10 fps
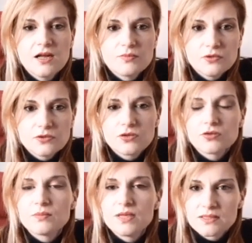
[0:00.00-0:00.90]

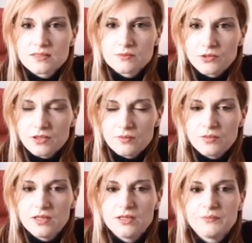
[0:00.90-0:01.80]
molto ben
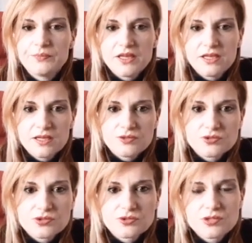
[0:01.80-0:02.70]
disponibili e che
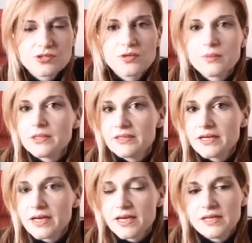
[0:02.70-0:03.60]
non sono
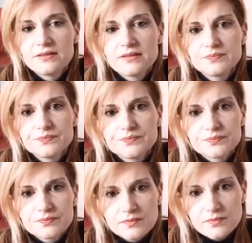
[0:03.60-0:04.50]
sicuramente carenti,
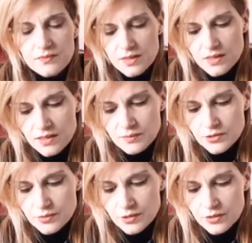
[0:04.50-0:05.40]

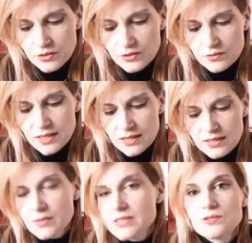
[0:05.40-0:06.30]
almeno per quanto riguarda
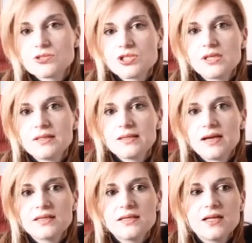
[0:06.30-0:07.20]
i paesi
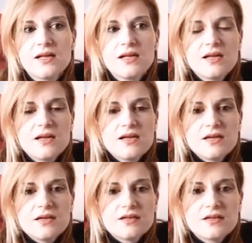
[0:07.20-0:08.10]
occidentali.
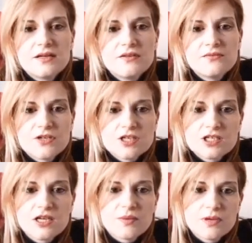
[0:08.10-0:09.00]
Eh,
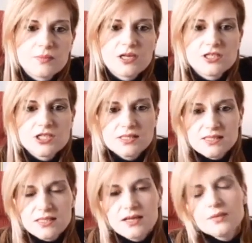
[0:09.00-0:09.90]
invece abbiamo la
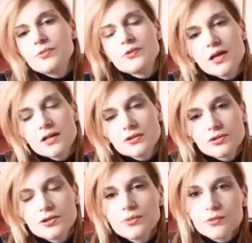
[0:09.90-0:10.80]
necessità più che
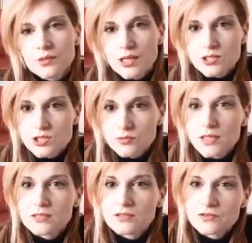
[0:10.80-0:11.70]
altro di procurarci un
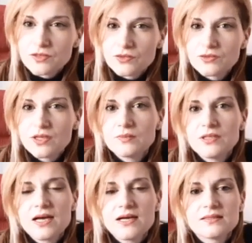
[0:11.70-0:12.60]
altro fattore
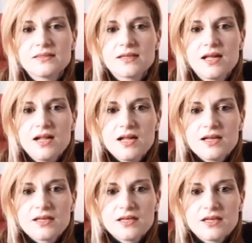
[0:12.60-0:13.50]
limitante
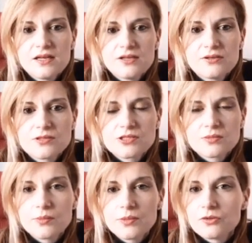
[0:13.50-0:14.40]
che in questo
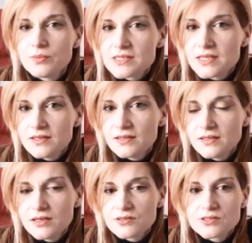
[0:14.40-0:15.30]
momento è
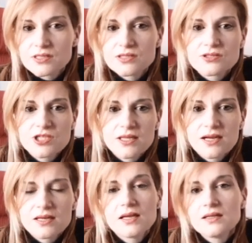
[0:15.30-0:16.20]
presente nella nostra
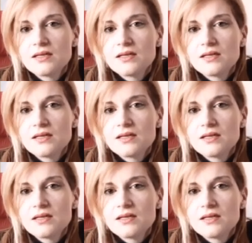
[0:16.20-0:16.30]
società che è il